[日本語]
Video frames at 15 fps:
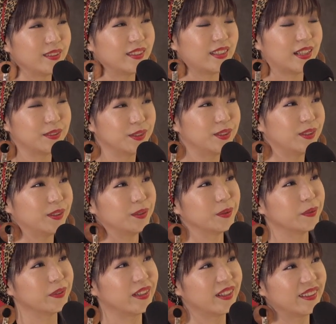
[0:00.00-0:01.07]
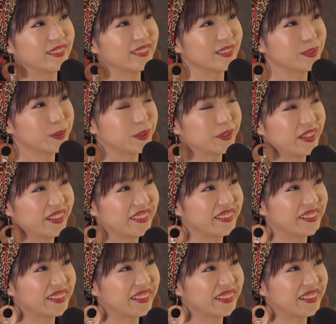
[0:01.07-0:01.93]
やるっていうのはどういう変化なんだ